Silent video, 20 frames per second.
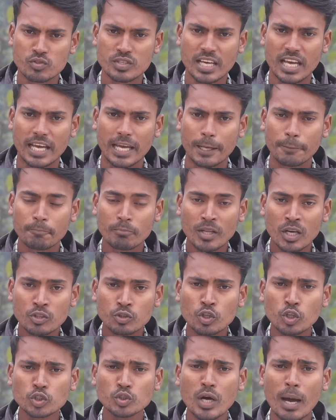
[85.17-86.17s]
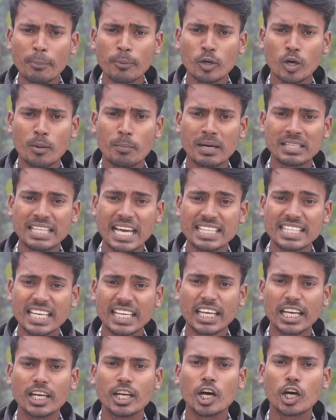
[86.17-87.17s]
पहुंचे हैं दोस्तों आप लोग को बता
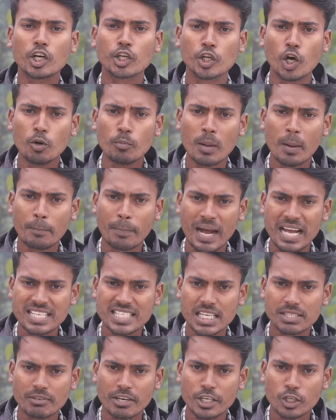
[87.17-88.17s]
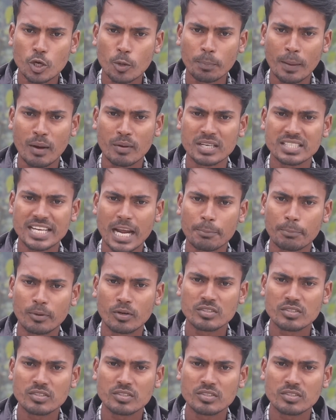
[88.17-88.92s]
दें कि लखनऊ में पांच जनवरी को पावर स्टार